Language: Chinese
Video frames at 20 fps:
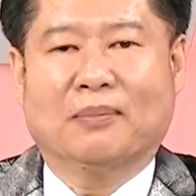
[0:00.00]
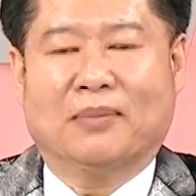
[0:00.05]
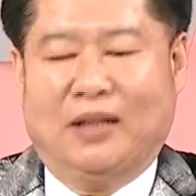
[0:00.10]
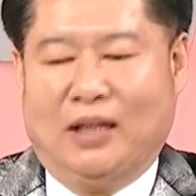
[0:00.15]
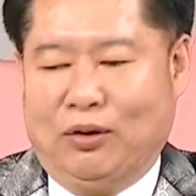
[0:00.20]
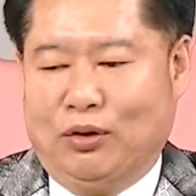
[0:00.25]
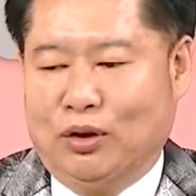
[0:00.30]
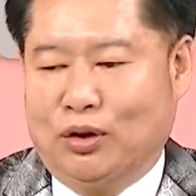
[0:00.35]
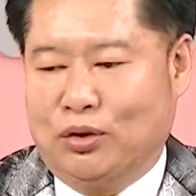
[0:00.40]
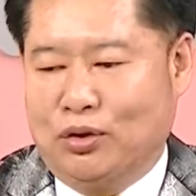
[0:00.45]

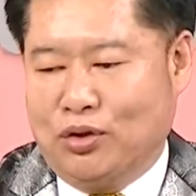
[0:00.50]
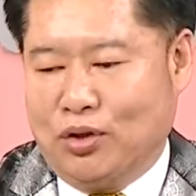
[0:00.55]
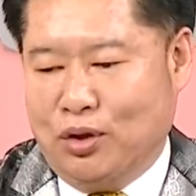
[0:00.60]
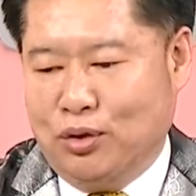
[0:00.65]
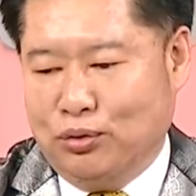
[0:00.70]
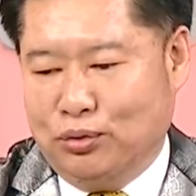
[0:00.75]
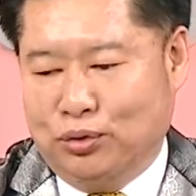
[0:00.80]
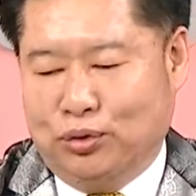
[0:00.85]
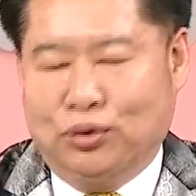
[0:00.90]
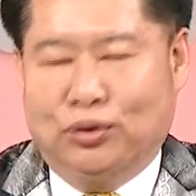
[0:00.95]
本来我
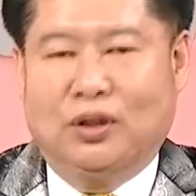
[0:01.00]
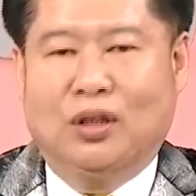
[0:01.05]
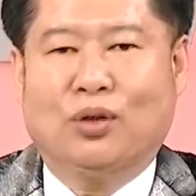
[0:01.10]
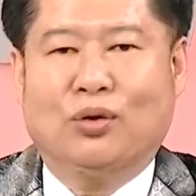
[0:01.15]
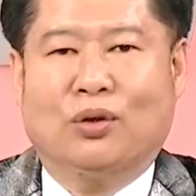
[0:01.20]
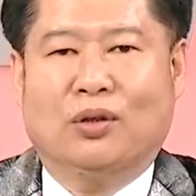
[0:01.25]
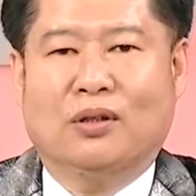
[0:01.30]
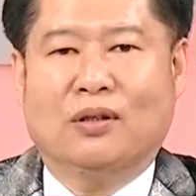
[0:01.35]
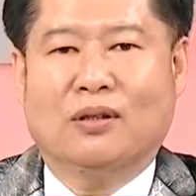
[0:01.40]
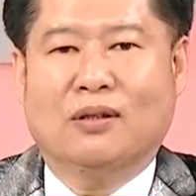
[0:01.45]
送五吨的
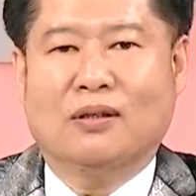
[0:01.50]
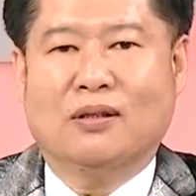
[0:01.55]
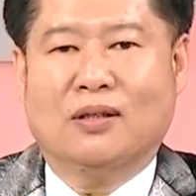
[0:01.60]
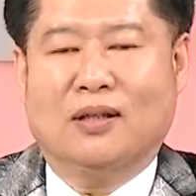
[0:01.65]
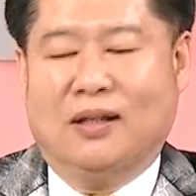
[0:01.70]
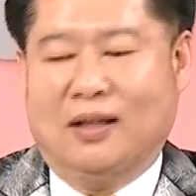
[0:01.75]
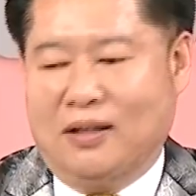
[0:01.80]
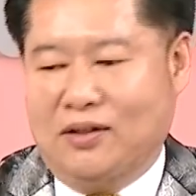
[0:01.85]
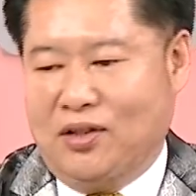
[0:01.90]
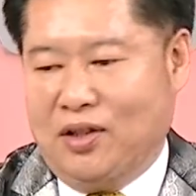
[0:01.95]
货，
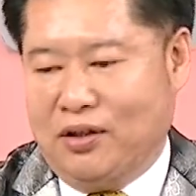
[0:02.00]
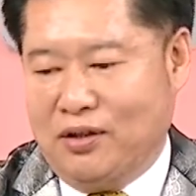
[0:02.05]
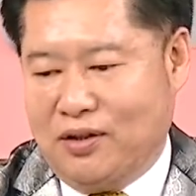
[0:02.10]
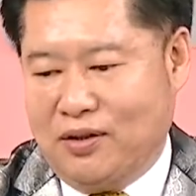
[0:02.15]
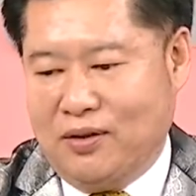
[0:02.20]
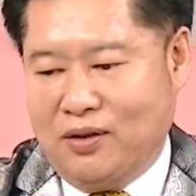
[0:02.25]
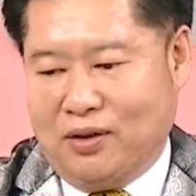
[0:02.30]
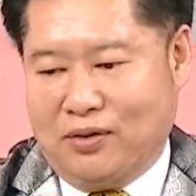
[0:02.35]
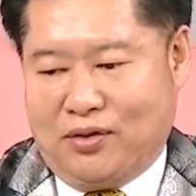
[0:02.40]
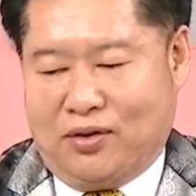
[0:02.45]
现在叫一
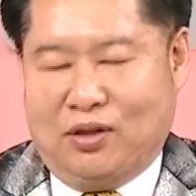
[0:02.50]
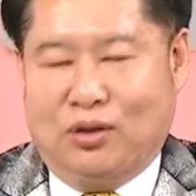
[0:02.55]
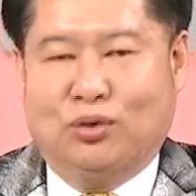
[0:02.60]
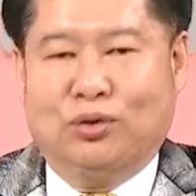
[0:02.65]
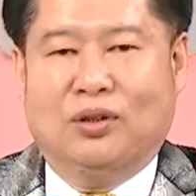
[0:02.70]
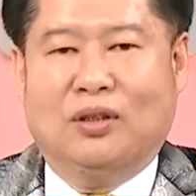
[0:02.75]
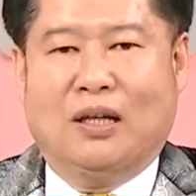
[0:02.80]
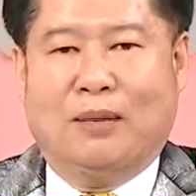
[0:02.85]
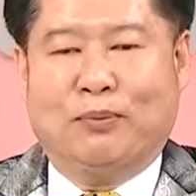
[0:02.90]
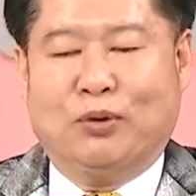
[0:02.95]
次叫十
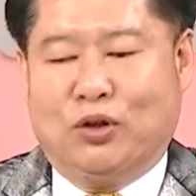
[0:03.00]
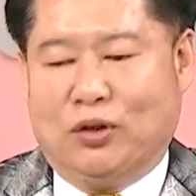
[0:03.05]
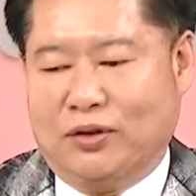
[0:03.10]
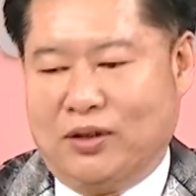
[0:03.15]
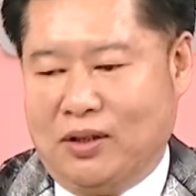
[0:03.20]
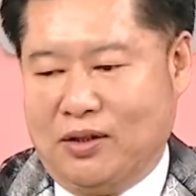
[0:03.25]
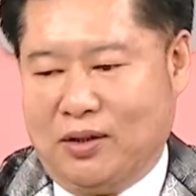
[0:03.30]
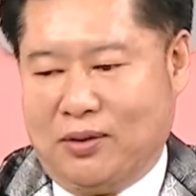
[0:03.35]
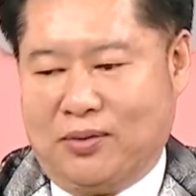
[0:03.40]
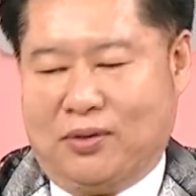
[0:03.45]
吨还不够，
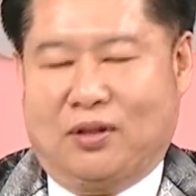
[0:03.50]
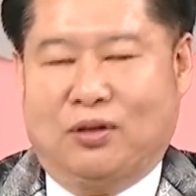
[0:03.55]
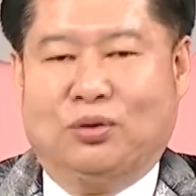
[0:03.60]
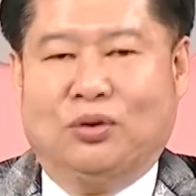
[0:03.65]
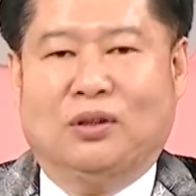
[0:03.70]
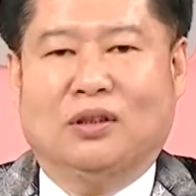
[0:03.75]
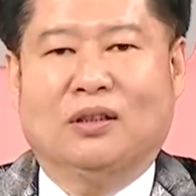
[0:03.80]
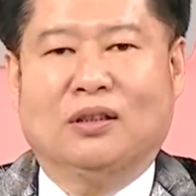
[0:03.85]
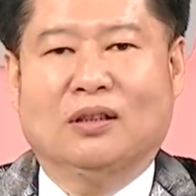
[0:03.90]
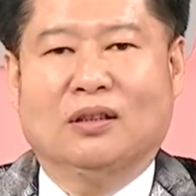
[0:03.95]
再叫十
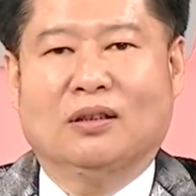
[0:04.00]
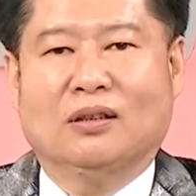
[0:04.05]
吨。